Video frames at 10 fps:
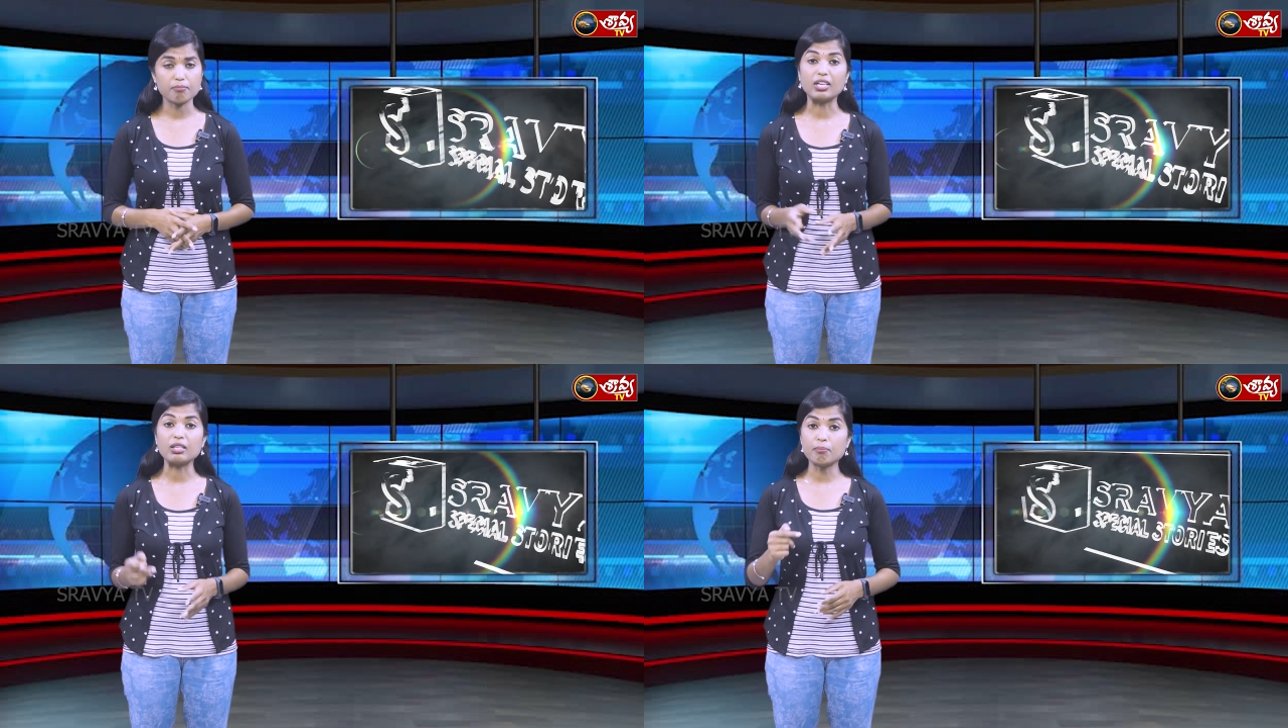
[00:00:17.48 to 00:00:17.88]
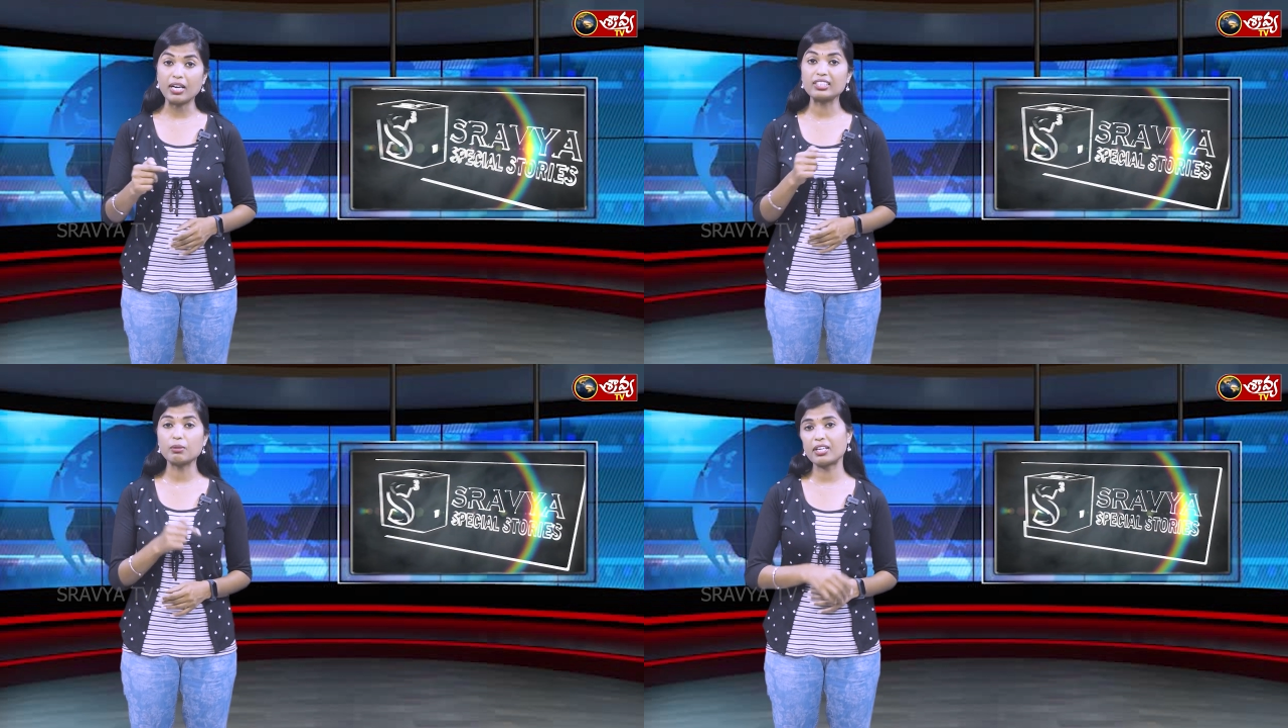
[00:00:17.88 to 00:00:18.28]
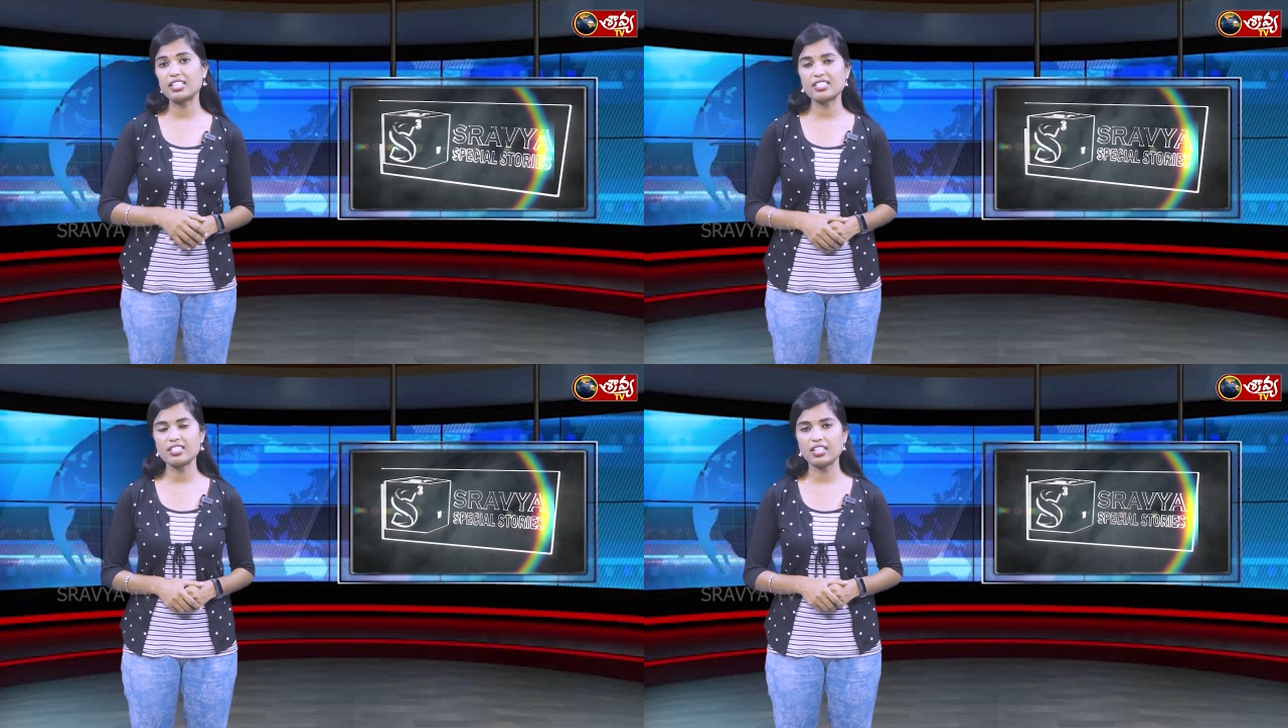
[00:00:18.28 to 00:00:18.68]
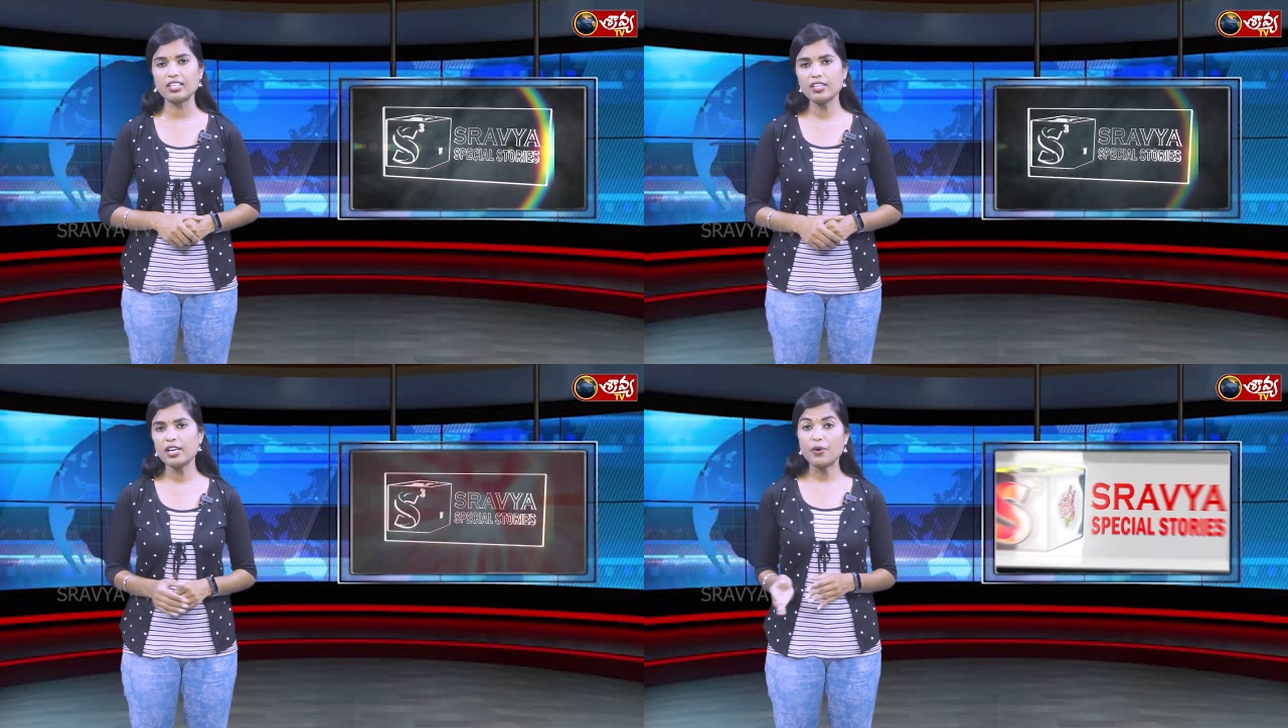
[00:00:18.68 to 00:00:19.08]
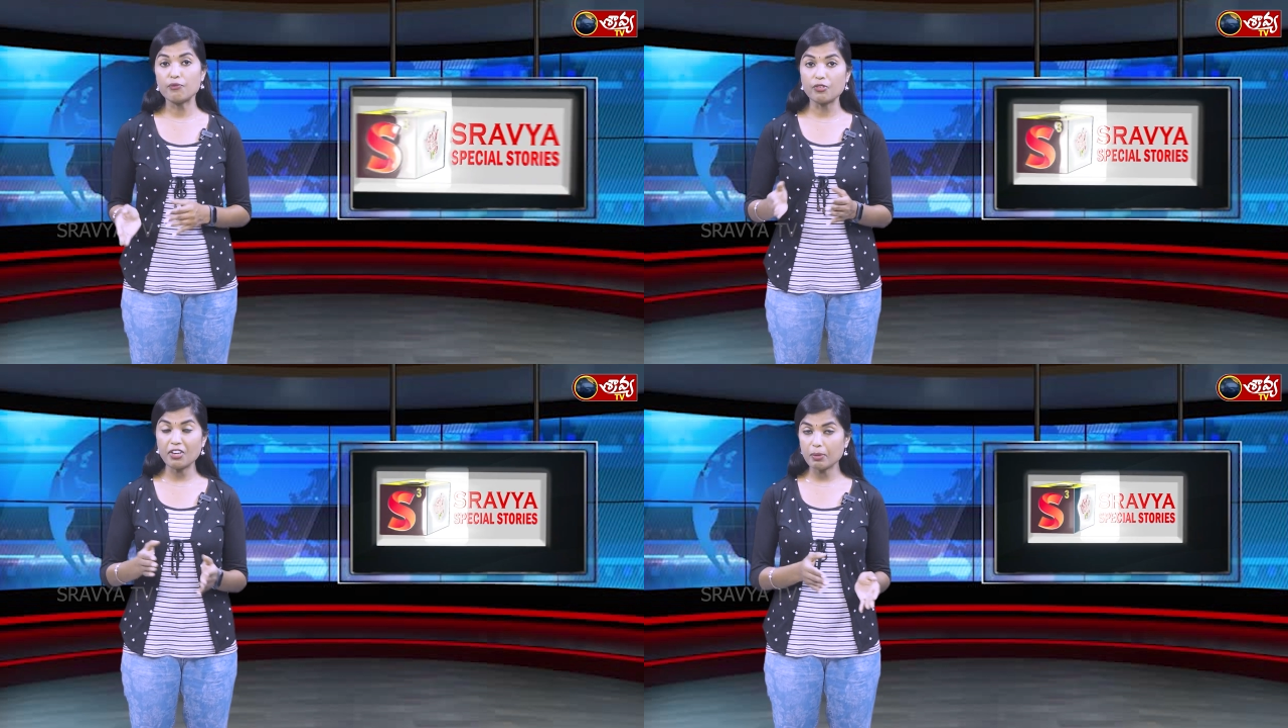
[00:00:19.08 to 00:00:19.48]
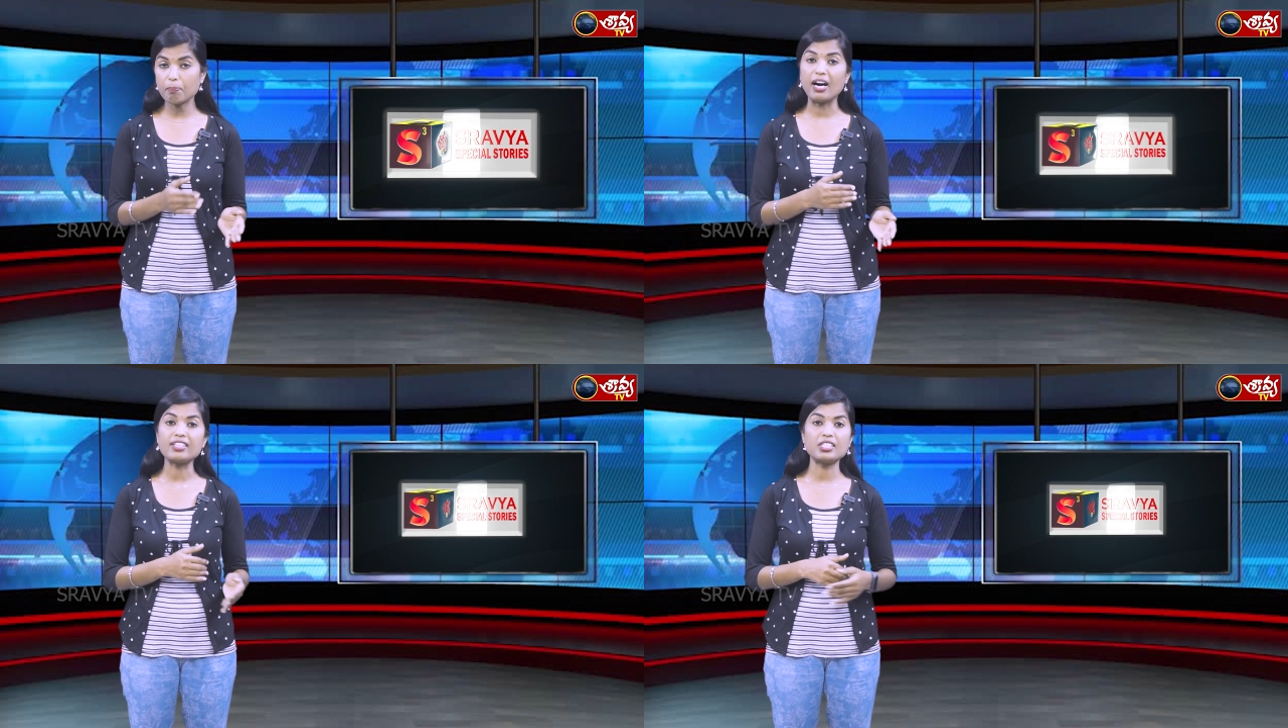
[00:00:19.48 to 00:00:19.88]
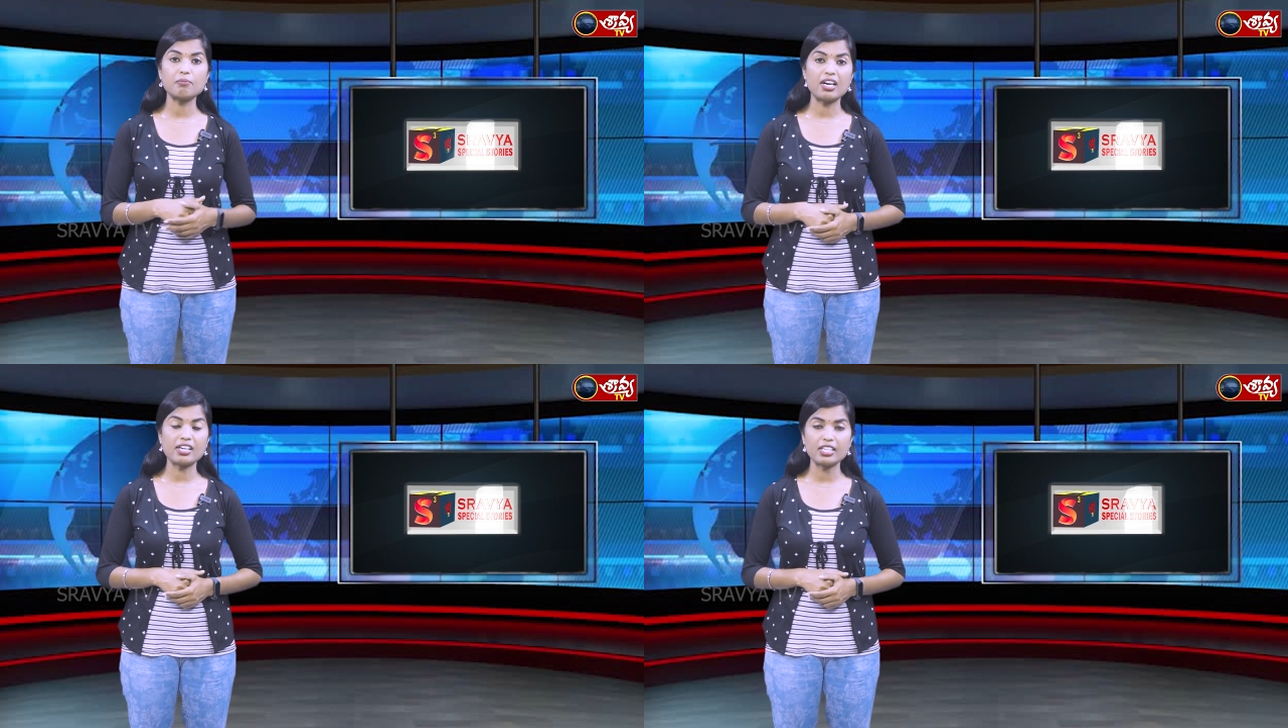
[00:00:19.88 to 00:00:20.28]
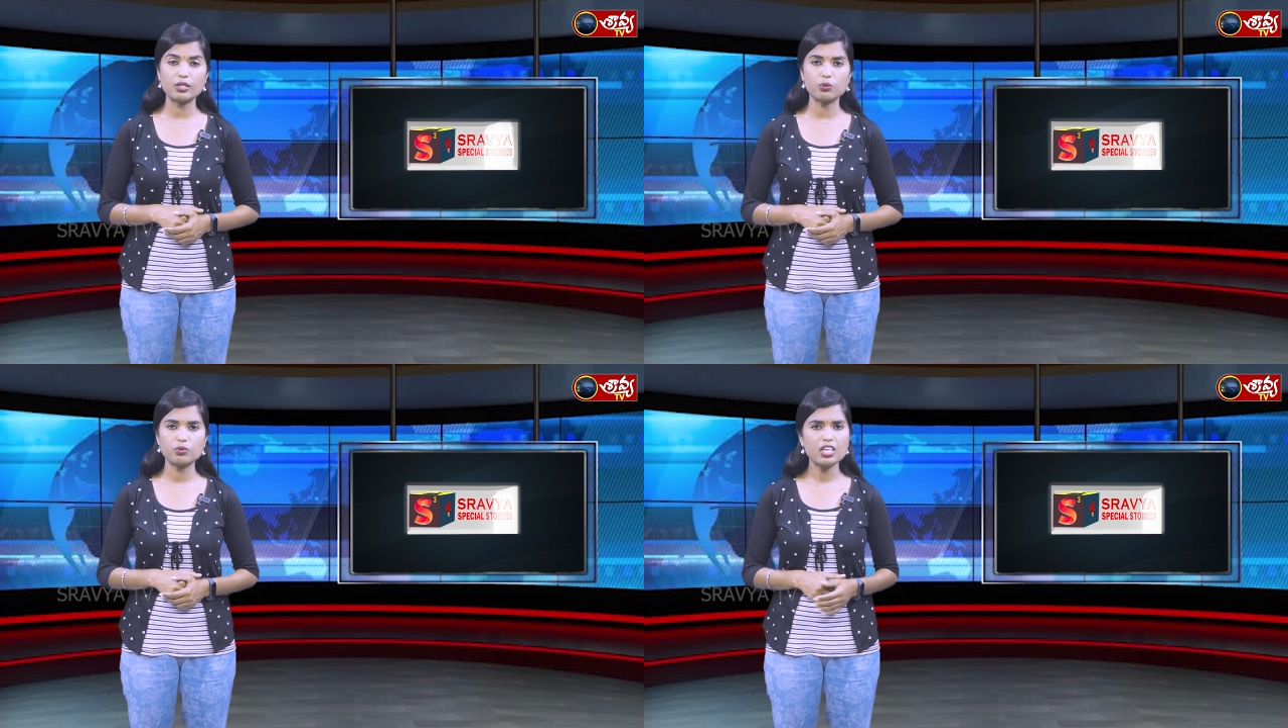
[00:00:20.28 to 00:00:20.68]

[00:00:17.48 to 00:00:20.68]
మనం బాధపడాల్సింది వివేక్ పార్టీ మారాడనో